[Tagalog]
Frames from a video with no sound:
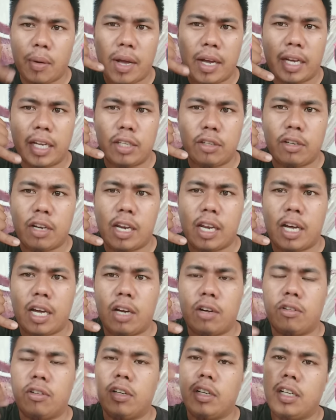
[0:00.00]
Tawagan nyo na lang
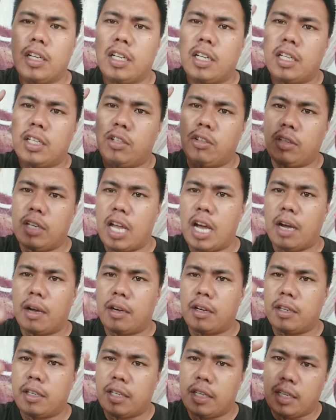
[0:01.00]
ako. Yun lang.
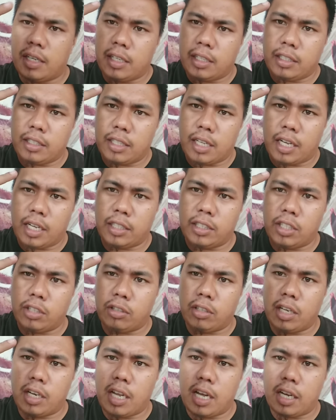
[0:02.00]
Hanggang
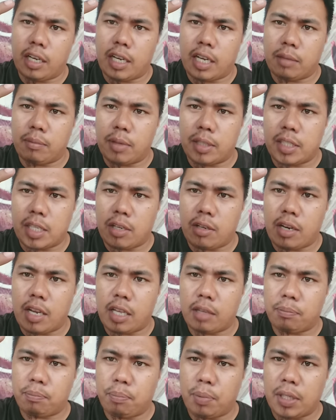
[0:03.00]
dito na lang. God bless inyo
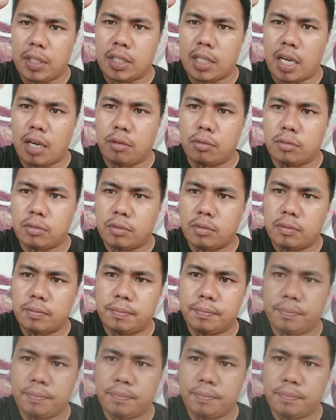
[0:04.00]
lahat. Peace out.